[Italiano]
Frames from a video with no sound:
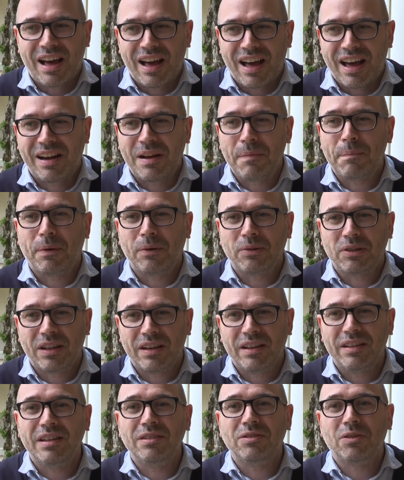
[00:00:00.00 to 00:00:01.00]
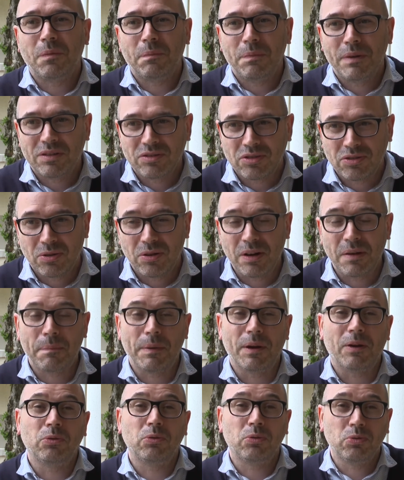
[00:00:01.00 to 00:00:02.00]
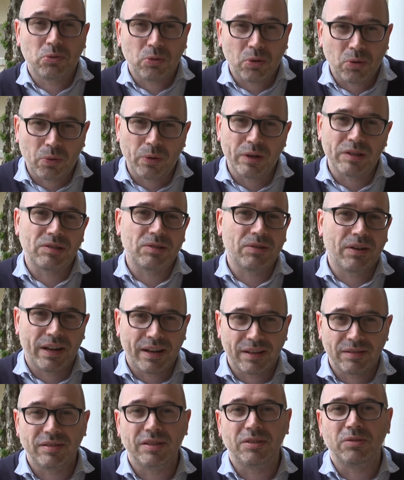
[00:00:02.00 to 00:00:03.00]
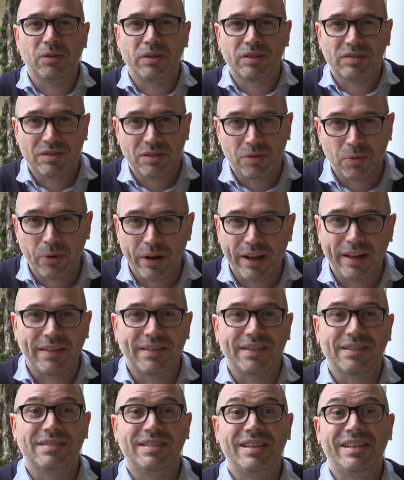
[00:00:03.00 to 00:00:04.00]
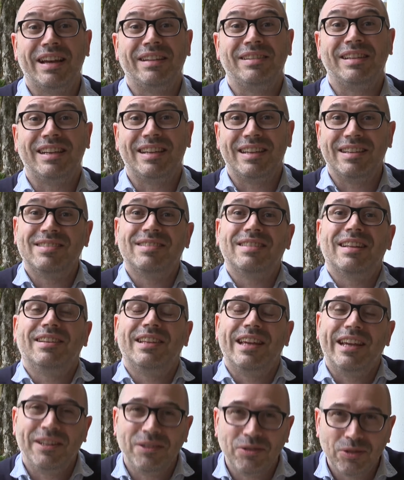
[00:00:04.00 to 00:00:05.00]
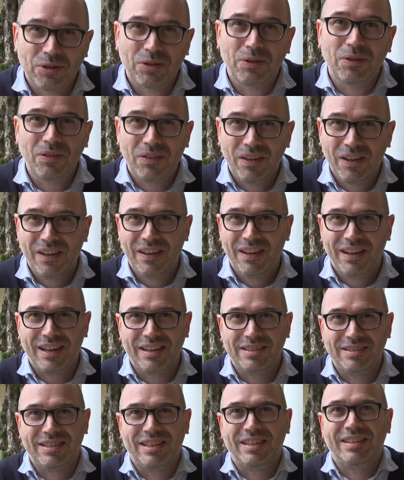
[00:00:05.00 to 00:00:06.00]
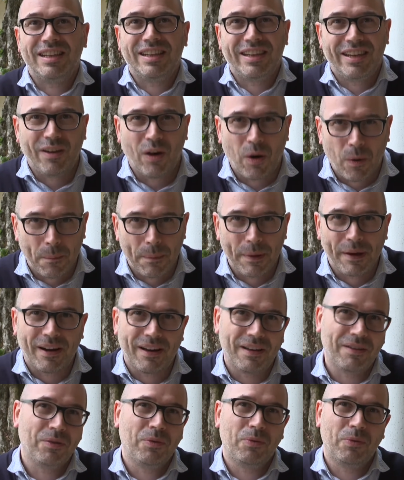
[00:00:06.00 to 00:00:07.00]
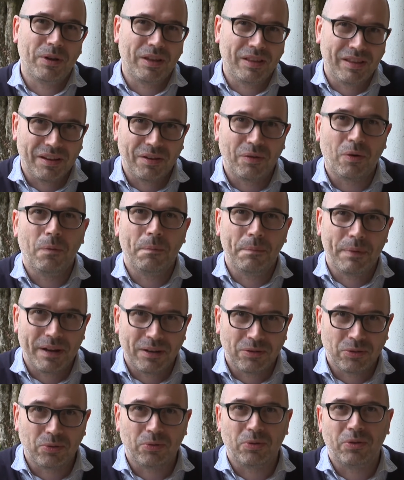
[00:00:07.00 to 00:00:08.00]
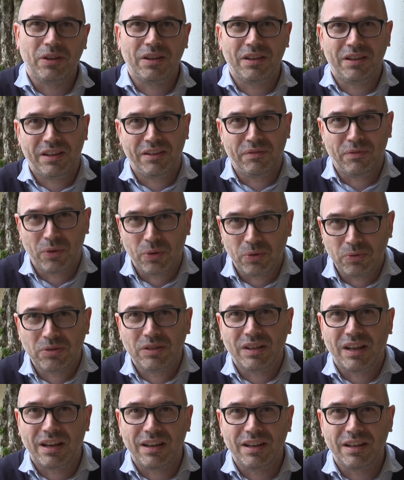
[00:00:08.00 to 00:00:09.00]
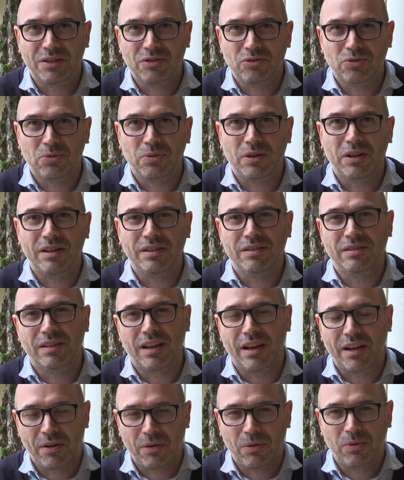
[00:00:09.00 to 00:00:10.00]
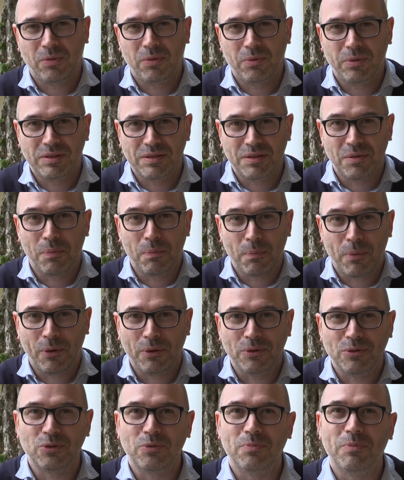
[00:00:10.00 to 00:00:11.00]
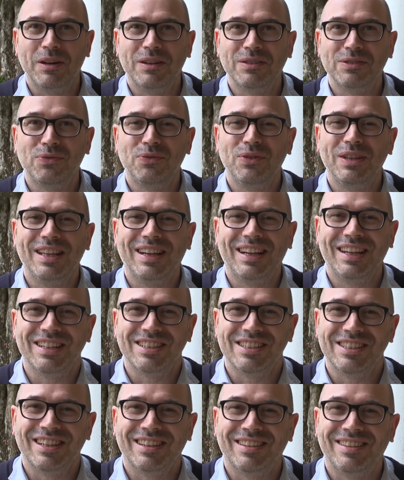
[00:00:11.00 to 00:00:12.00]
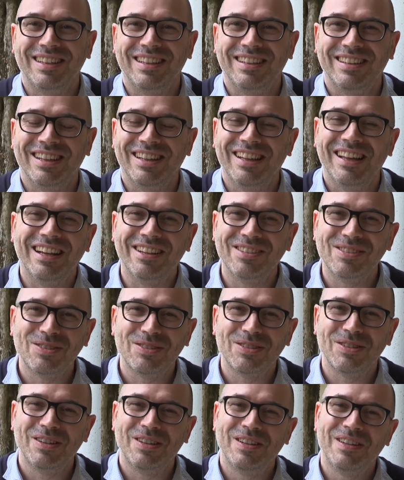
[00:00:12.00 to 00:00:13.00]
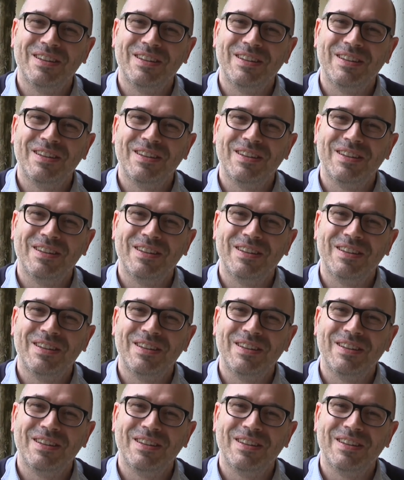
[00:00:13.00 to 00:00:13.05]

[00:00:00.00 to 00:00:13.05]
a riportare dentro persone, però tutto questo garantendo la sicurezza sia di chi sta dentro, e sia di chi opera, quindi operatori e volontari che sono all'interno. Questa è un po' insomma, la sfida che ci attende adesso.